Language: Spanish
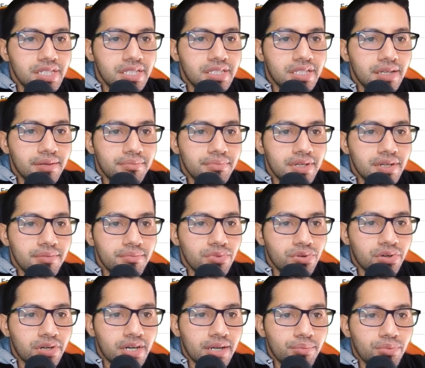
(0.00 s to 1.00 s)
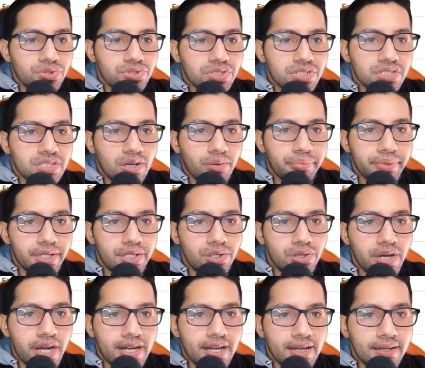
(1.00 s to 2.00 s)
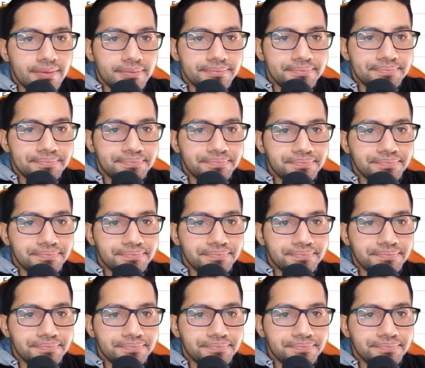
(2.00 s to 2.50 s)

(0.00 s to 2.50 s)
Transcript: Y también borramos esta opinión acá